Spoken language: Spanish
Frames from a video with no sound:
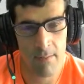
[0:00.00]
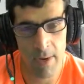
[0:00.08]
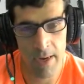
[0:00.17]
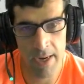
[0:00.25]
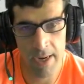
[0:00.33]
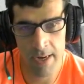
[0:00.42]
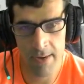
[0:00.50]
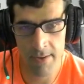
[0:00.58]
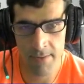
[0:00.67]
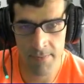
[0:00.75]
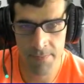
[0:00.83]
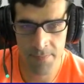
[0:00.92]

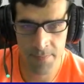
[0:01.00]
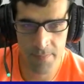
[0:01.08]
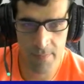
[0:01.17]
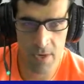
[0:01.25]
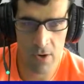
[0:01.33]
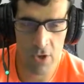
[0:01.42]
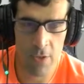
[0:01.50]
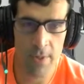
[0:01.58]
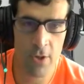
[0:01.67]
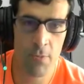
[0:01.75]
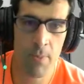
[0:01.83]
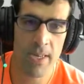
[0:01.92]
los
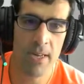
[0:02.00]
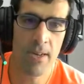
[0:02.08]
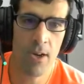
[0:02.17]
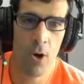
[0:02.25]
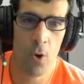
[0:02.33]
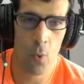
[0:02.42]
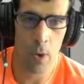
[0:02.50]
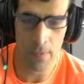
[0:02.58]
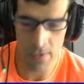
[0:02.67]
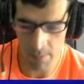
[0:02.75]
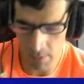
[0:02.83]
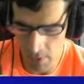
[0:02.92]
eventos pasan cuando te ponga